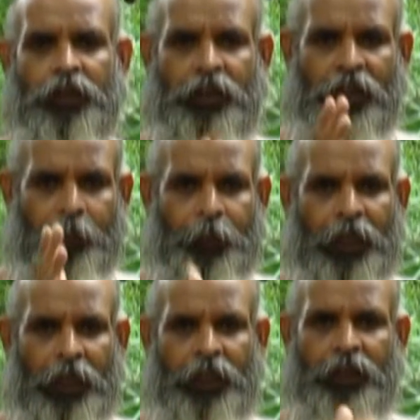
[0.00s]

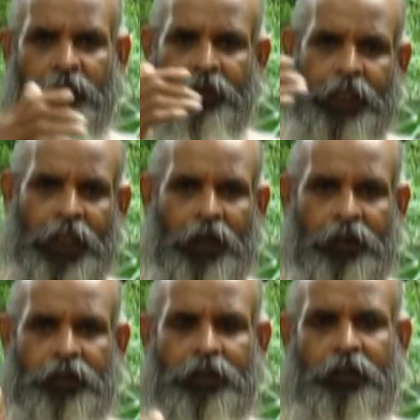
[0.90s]
திப்பில்லி விற்கலாம்
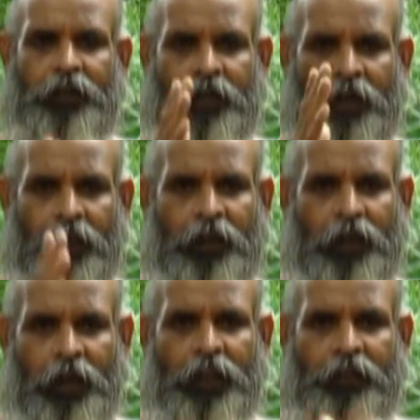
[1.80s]

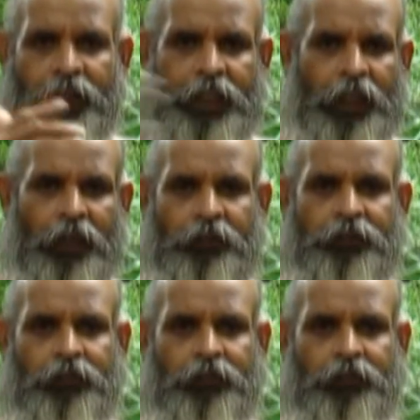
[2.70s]
கடுக்காய் விற்கலாம்